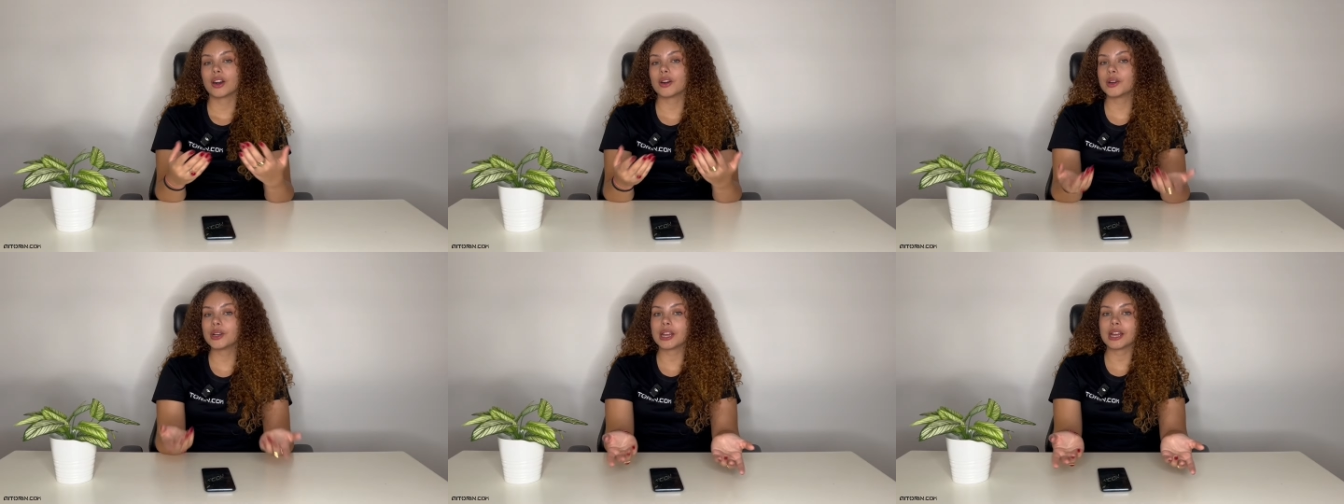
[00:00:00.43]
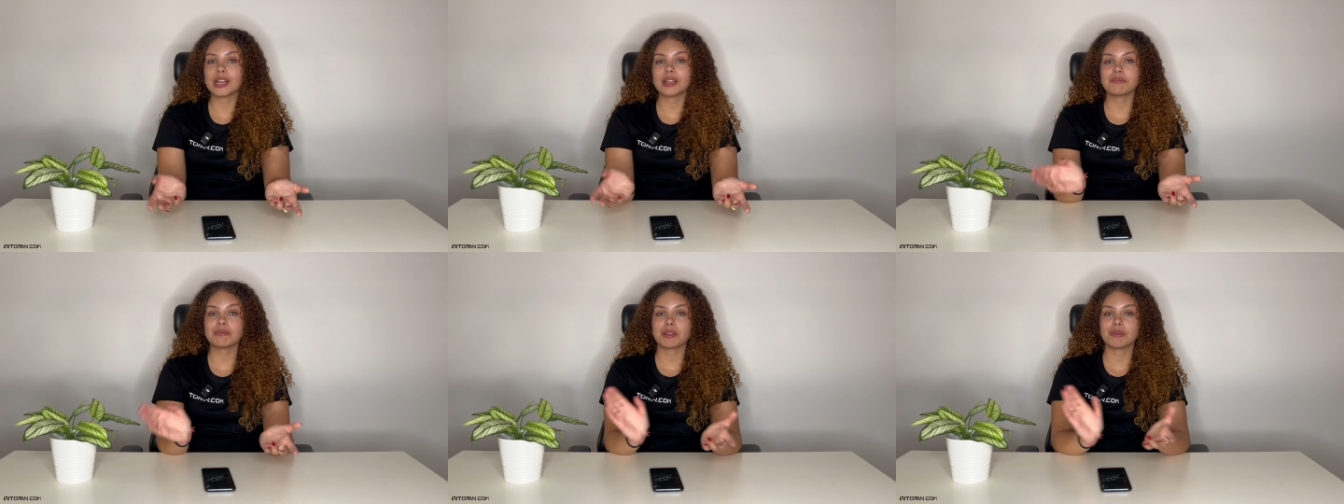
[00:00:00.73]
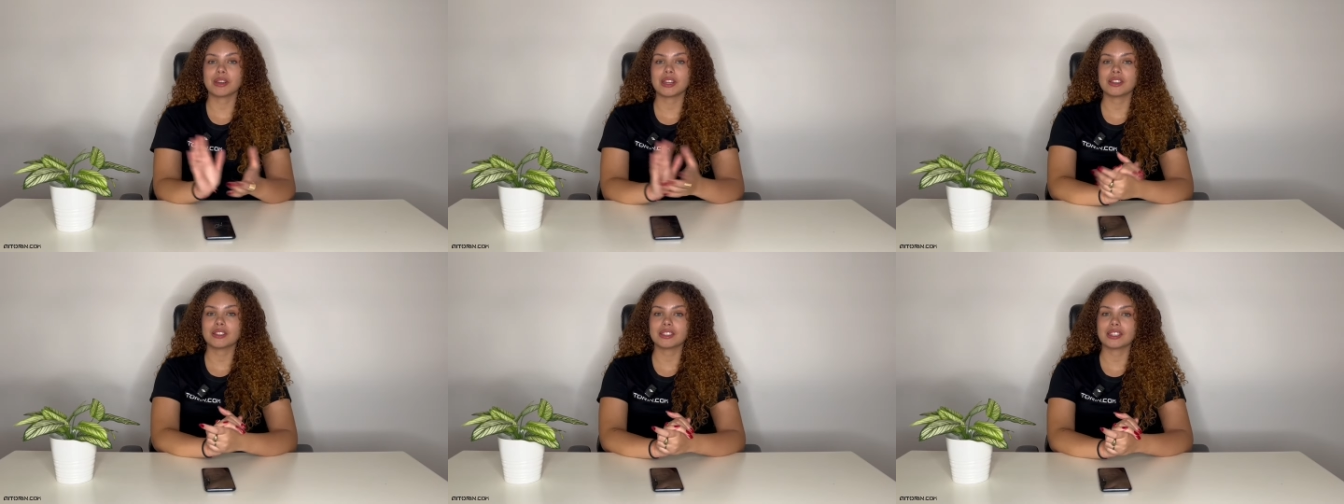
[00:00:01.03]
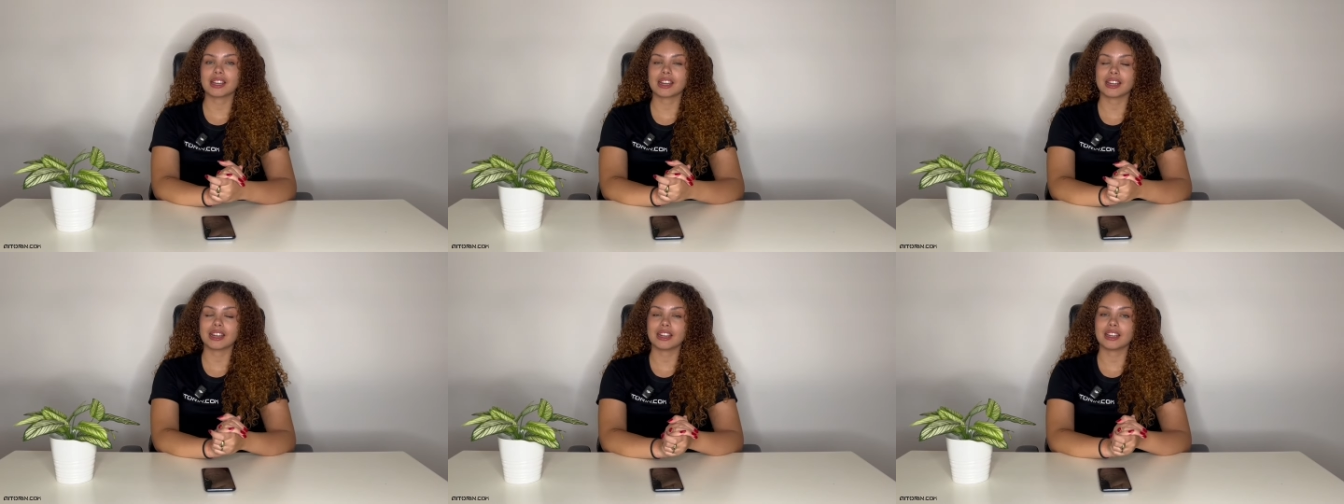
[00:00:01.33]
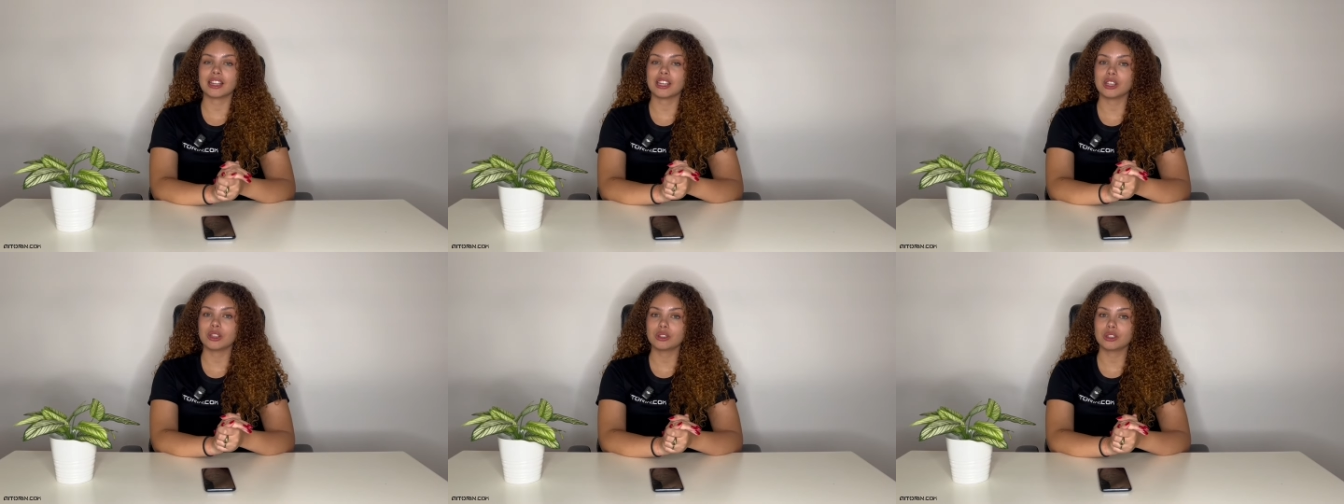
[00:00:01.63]
Hola y bienvenido a este
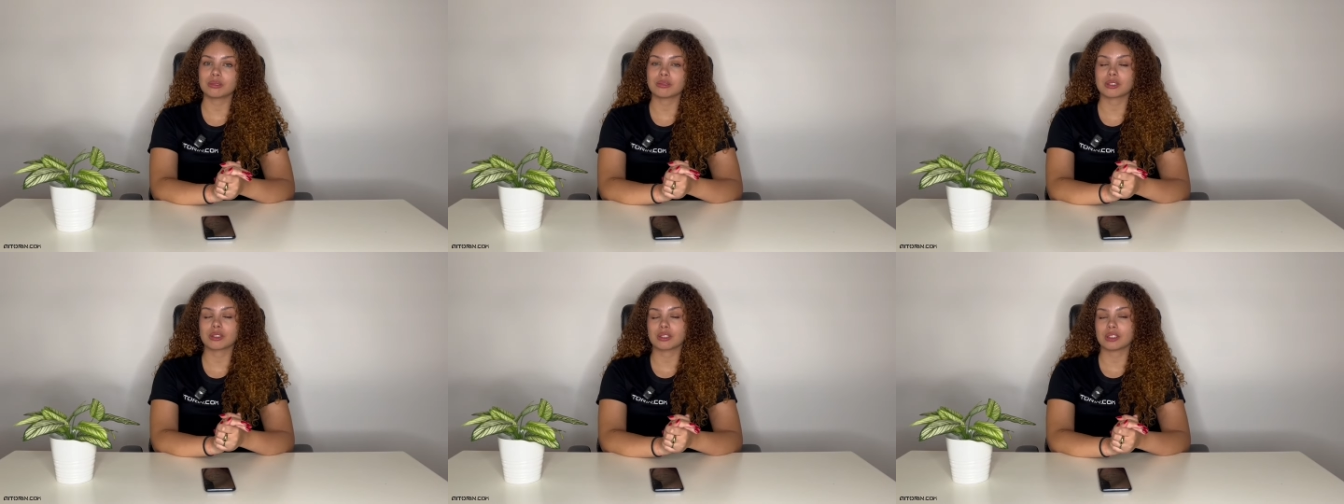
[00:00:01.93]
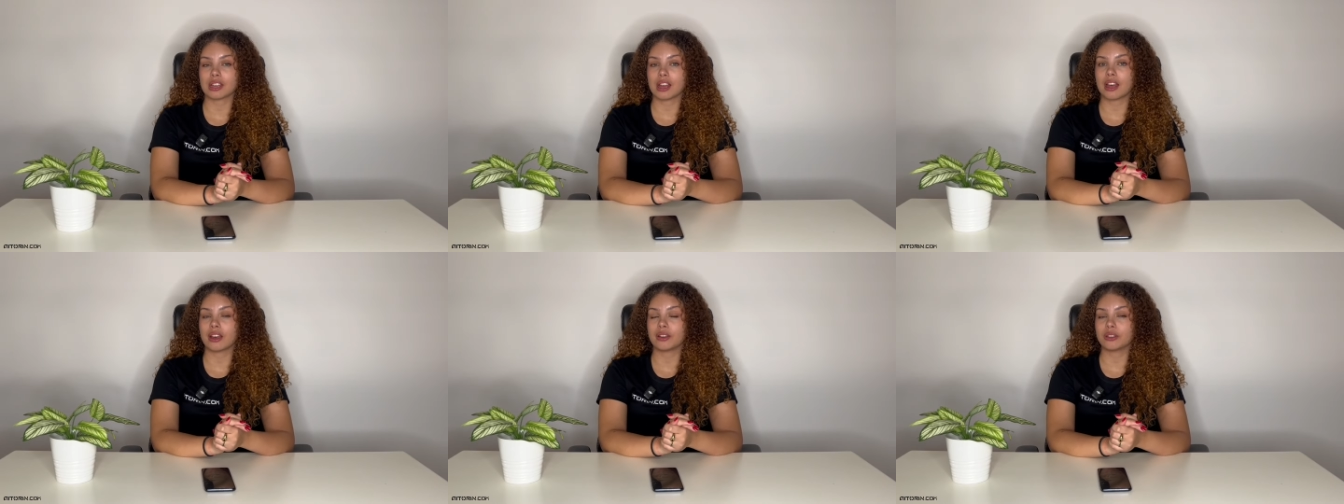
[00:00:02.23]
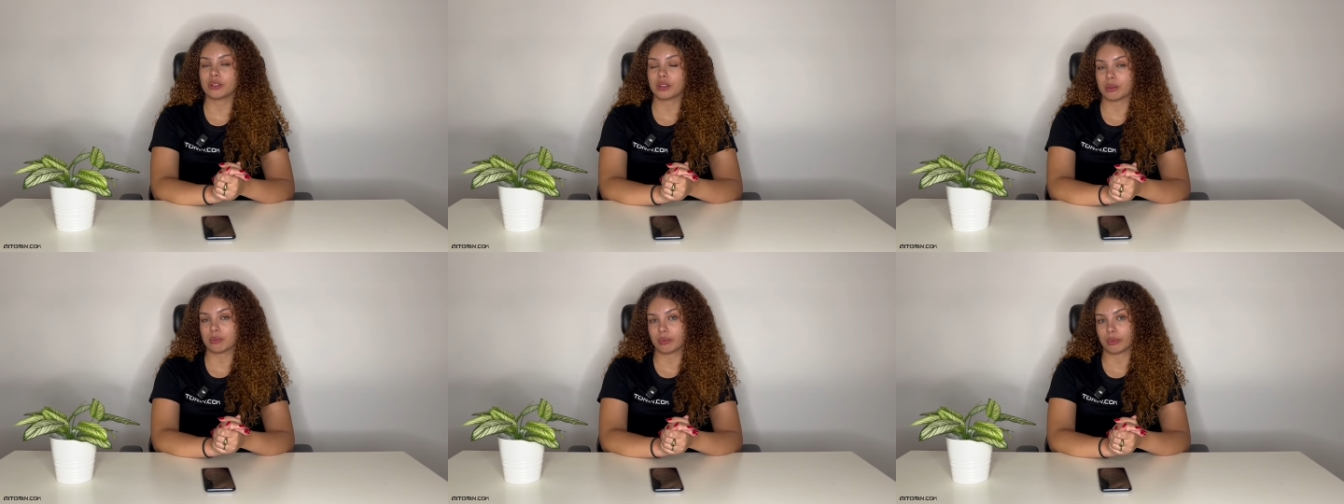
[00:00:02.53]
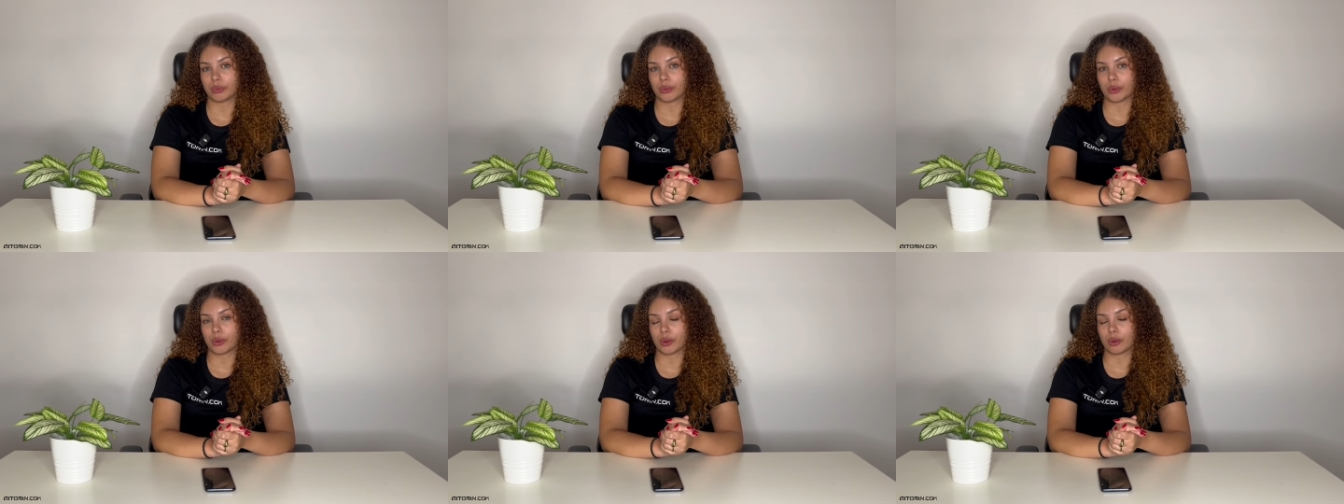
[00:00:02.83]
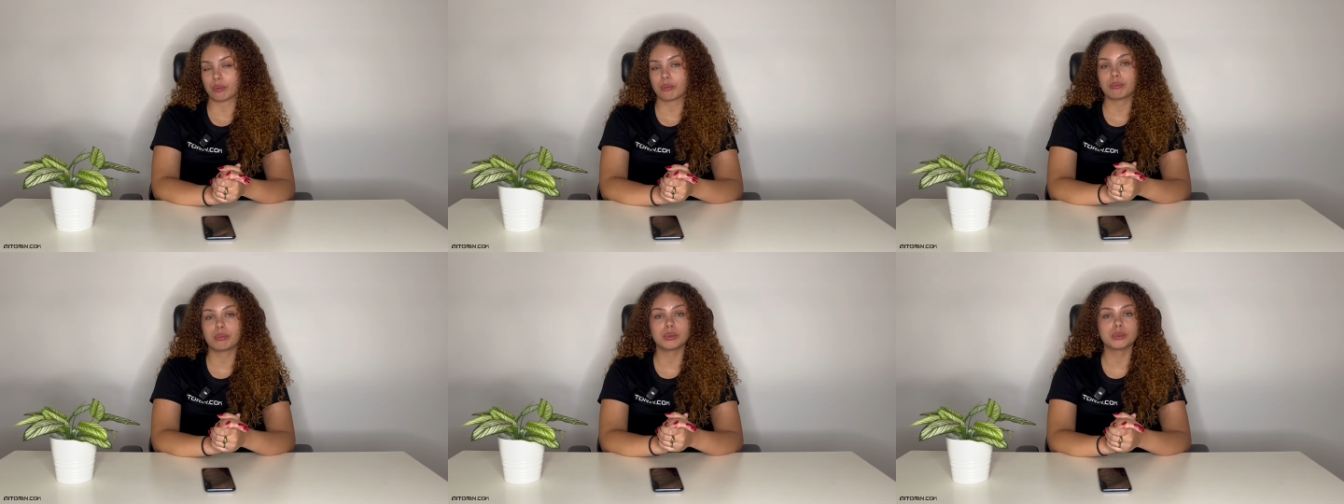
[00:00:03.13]
canal de YouTube asociado a Turing.com,